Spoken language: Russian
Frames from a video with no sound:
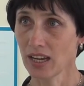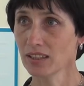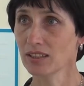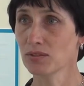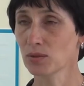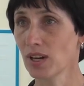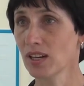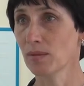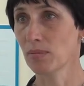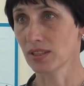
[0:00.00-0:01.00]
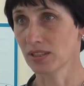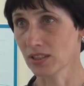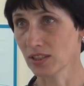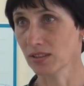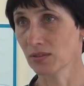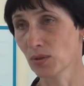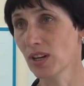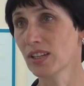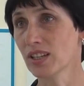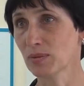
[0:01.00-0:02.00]
Это визуальная поддержка,
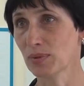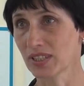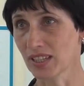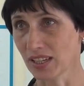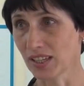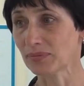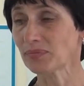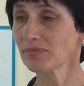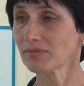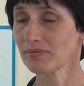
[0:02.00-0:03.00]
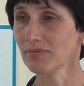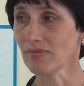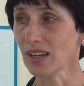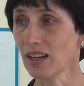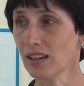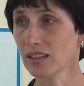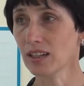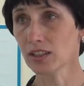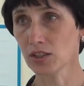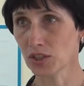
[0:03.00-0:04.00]
визуальное расписание, а,
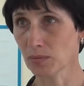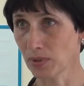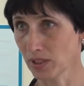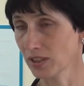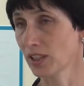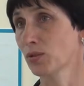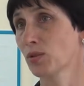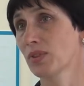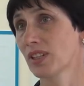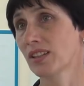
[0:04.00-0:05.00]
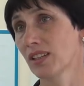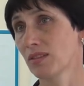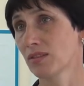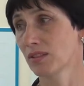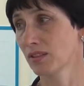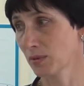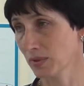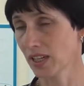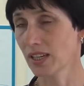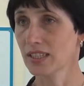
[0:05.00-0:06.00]
карточки ПЭС, которые мы изготавливали
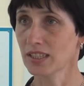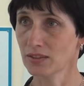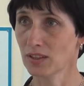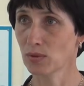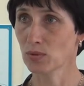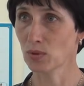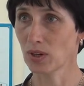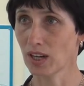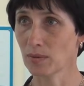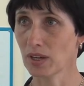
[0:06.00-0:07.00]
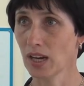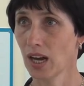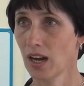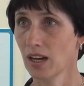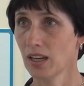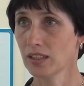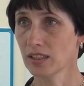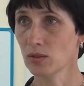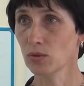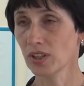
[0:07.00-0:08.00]
самостоятельно своими руками.
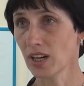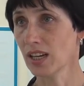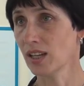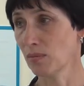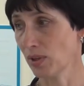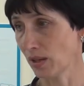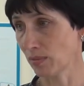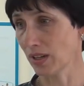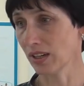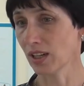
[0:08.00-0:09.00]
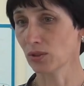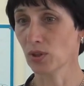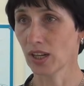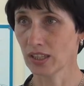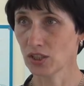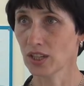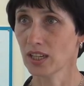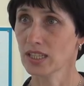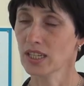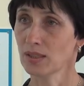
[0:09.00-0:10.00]
Это уникальная мебель, которая
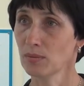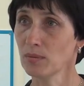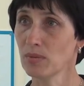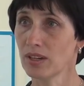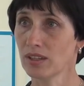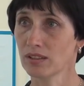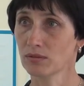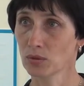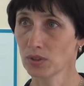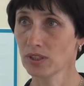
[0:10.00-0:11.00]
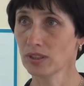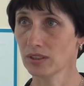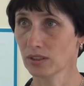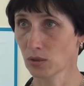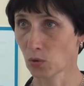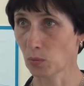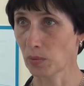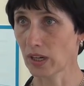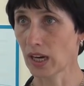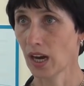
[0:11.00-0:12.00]
отличается от мебели в других э,
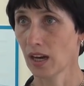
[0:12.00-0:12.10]
группах.